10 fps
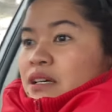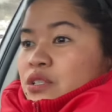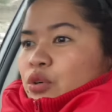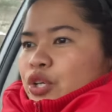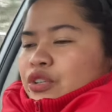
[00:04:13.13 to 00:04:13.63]

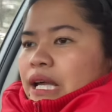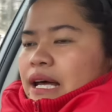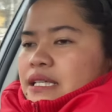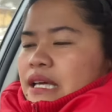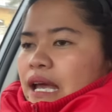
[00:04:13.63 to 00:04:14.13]
So yun na
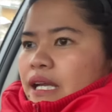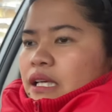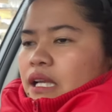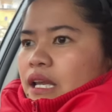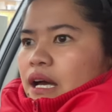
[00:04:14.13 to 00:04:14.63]
lang,
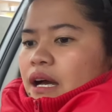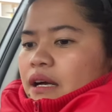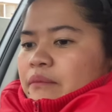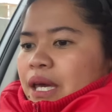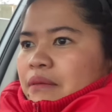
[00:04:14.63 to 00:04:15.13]
silani na
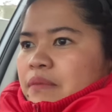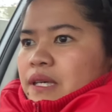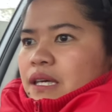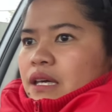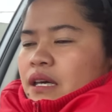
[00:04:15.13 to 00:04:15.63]
lang,
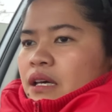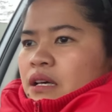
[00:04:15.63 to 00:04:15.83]
baby.